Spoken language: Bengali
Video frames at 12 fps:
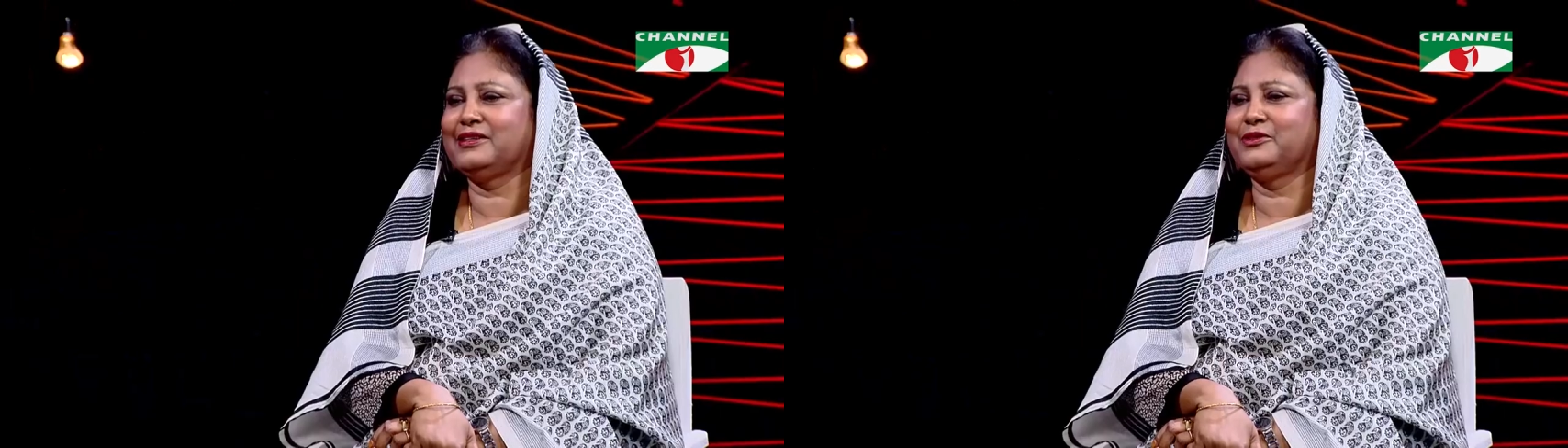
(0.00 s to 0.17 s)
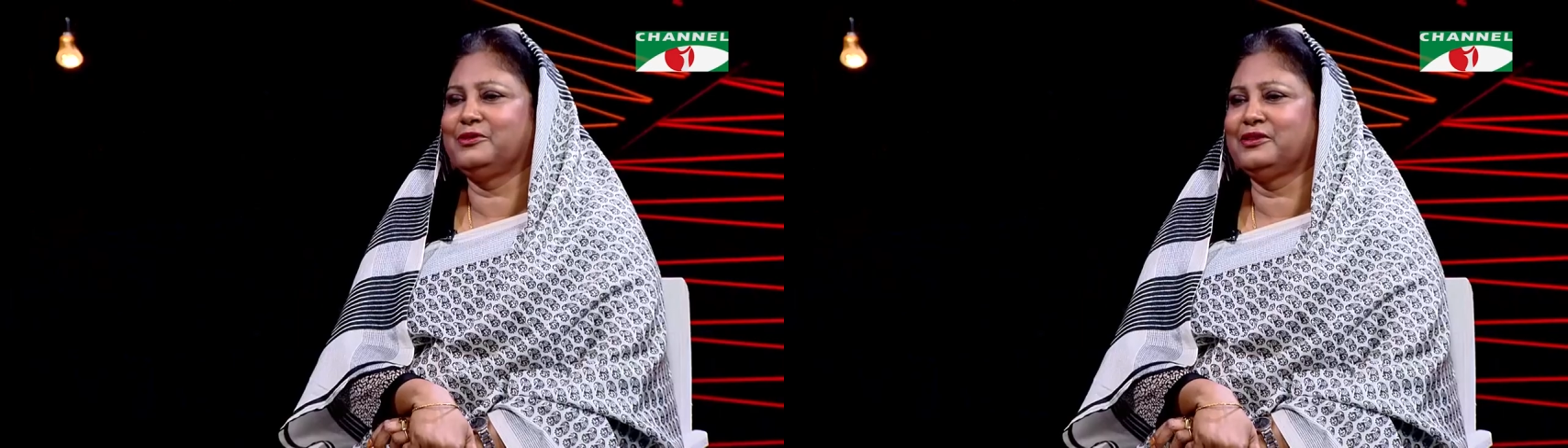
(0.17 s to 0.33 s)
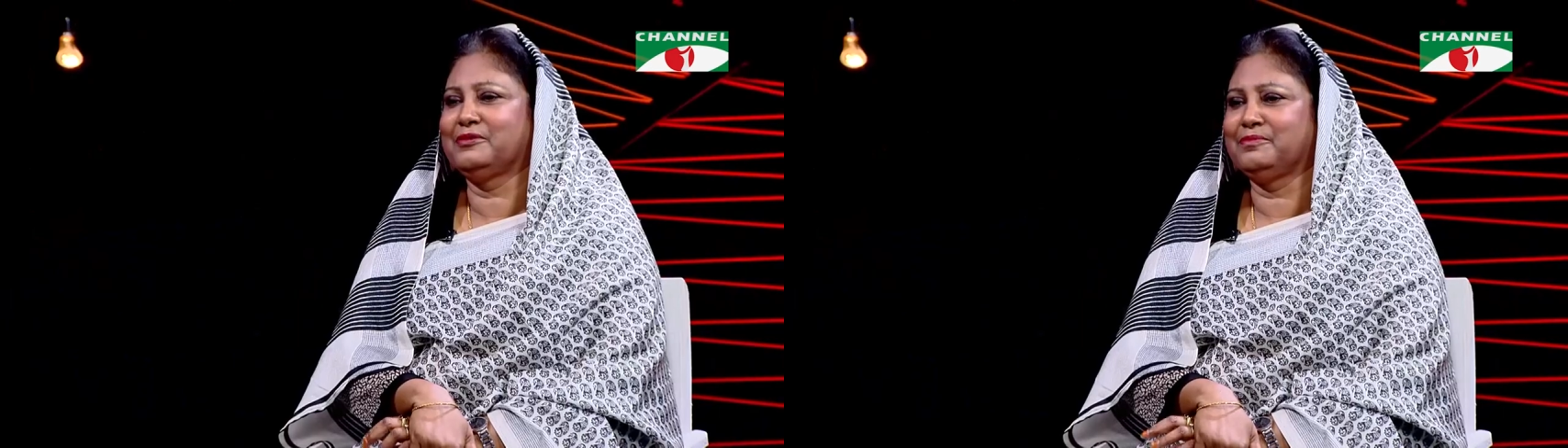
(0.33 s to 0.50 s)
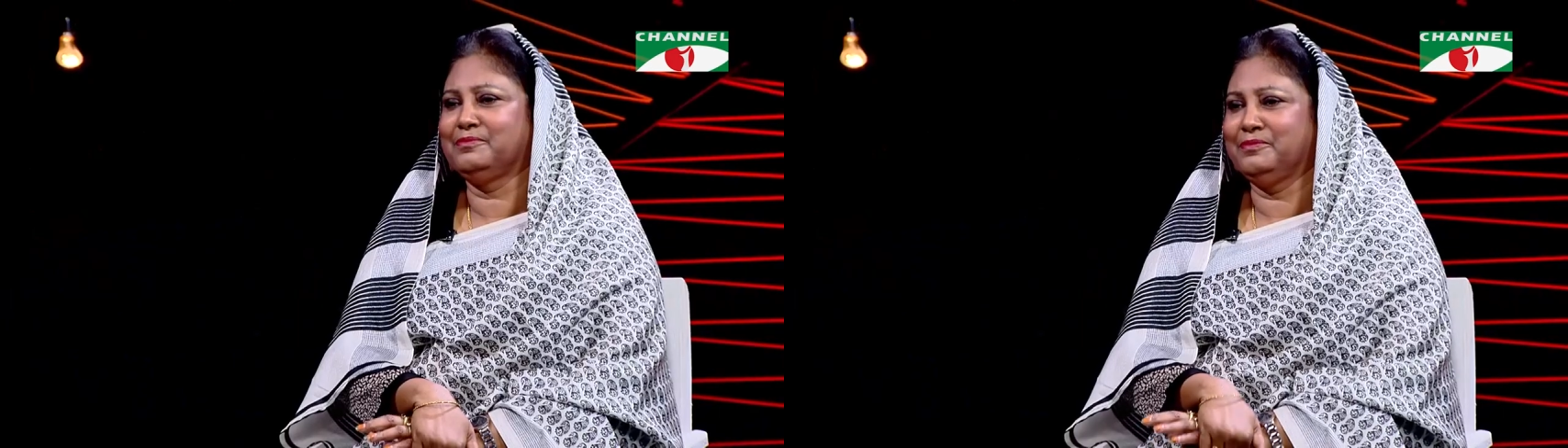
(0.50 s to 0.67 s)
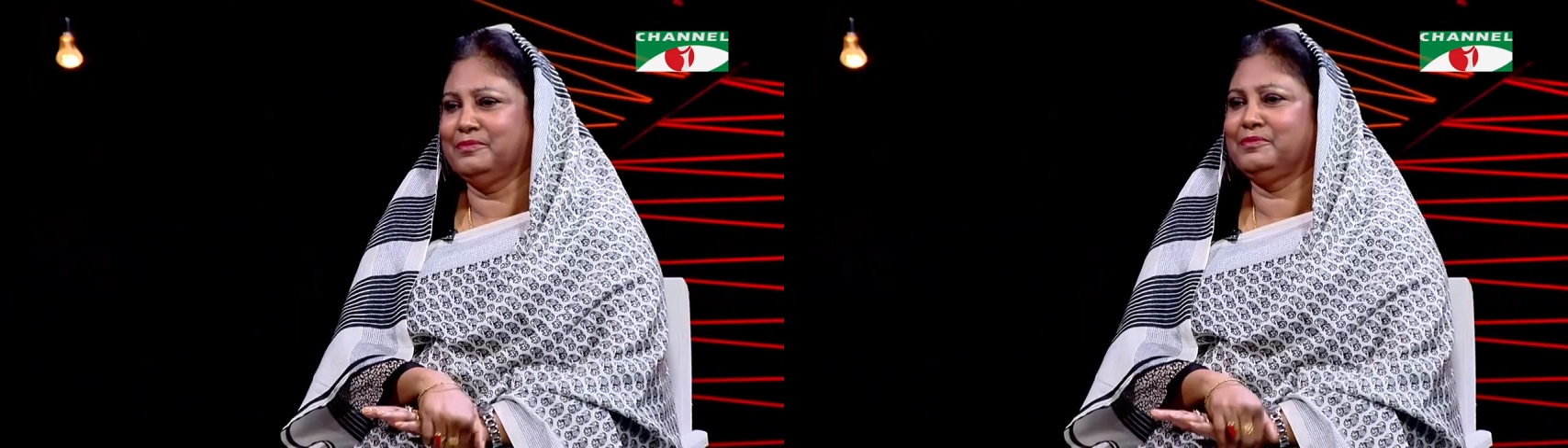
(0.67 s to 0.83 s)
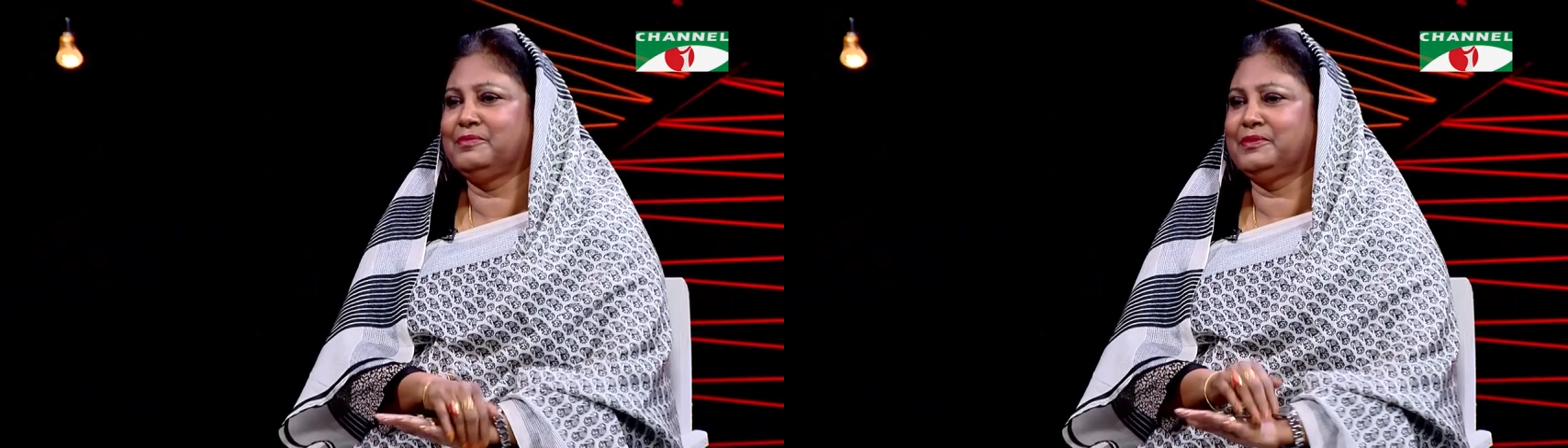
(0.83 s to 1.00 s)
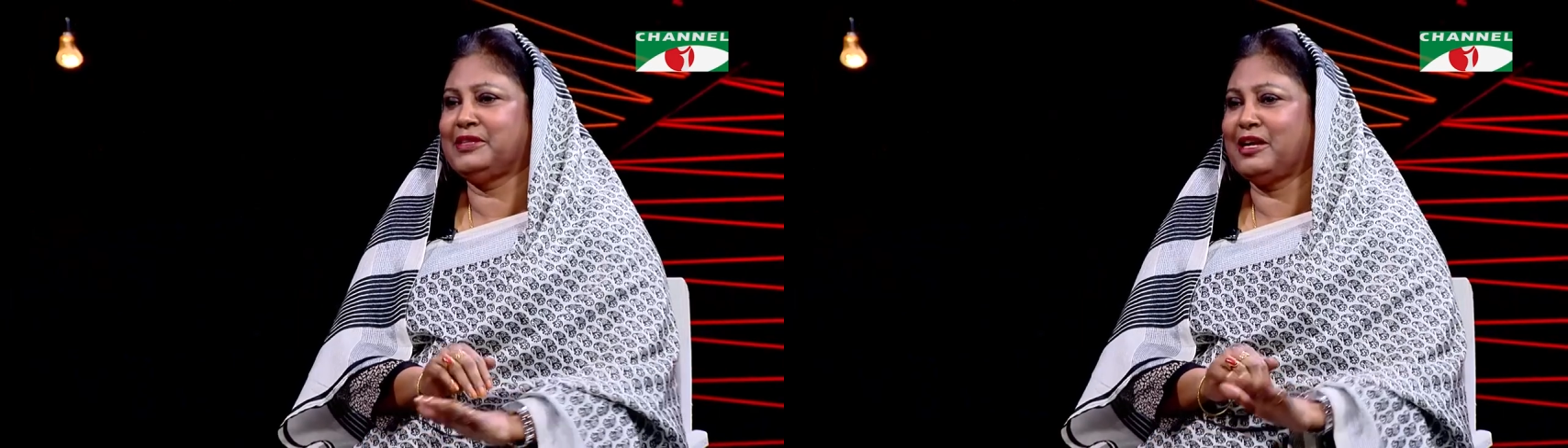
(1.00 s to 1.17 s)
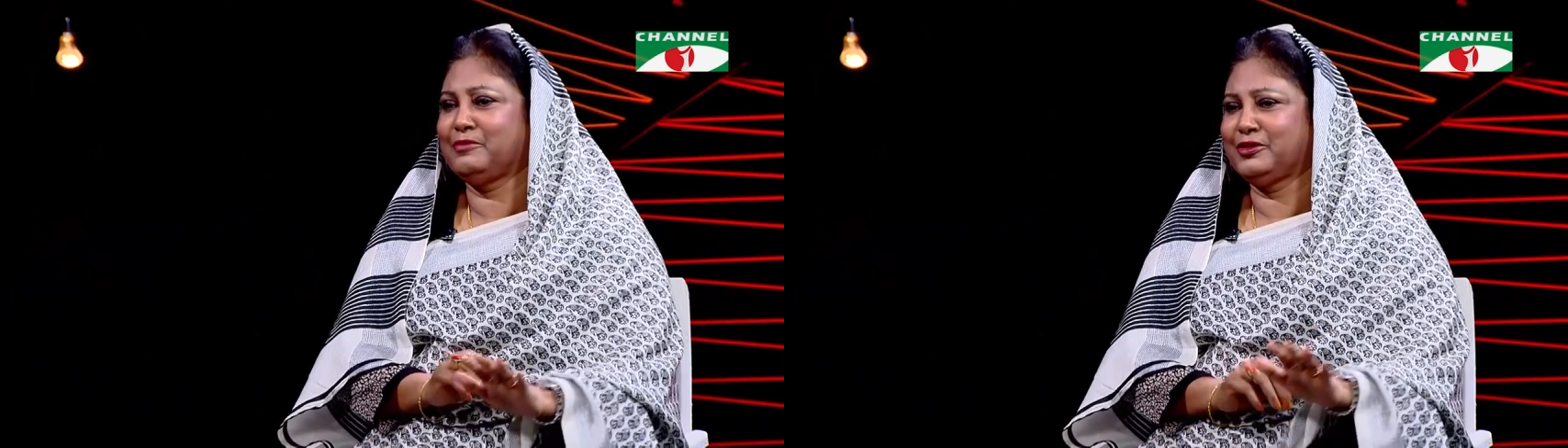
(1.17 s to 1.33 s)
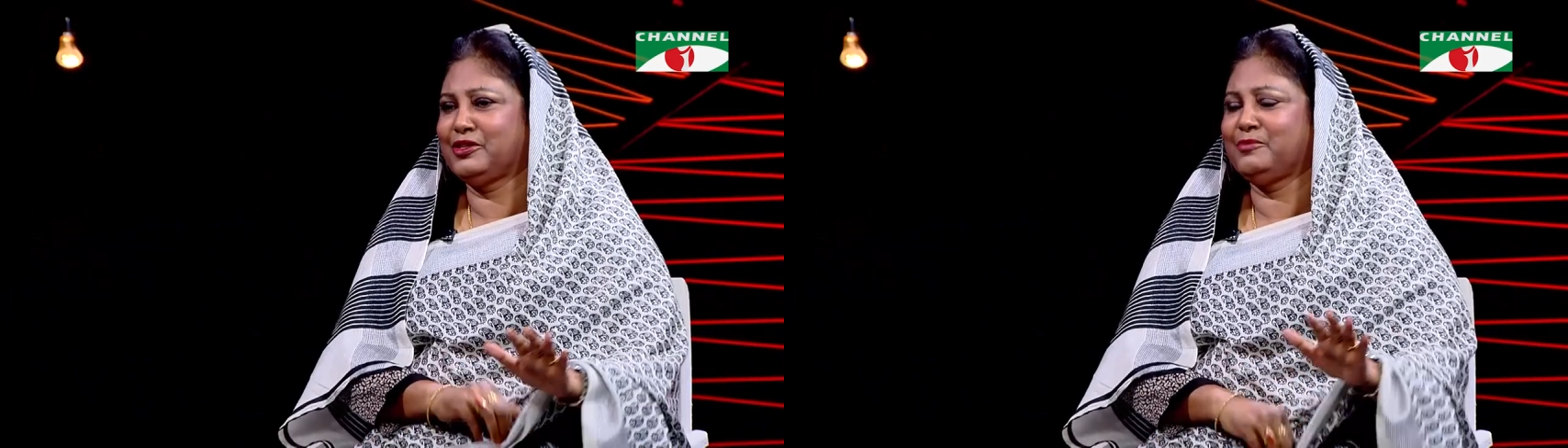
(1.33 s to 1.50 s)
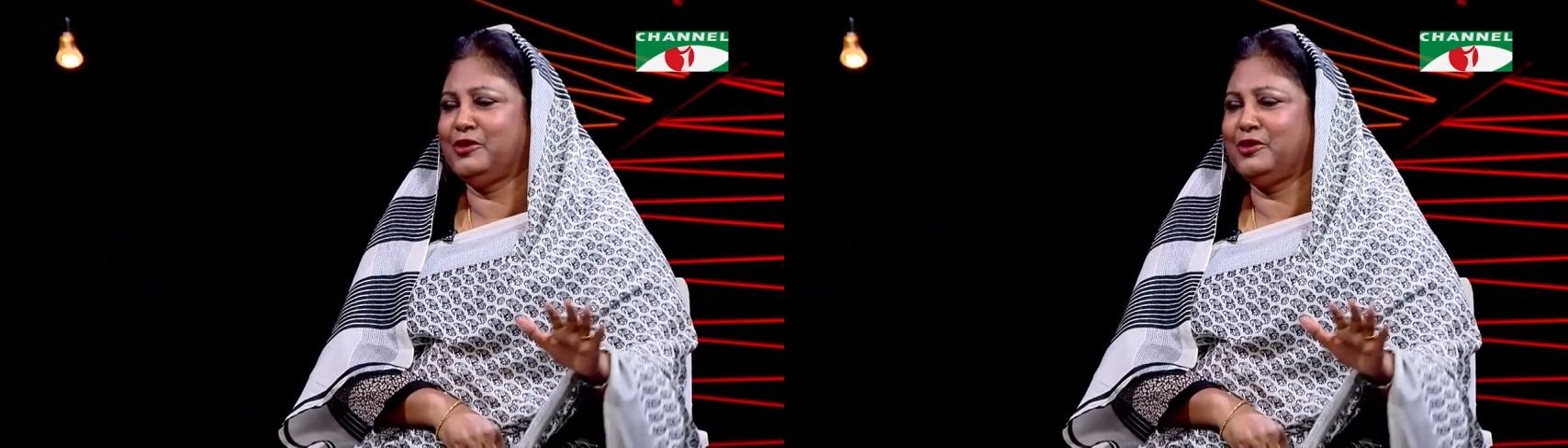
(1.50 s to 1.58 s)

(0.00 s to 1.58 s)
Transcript: একজন চার বছর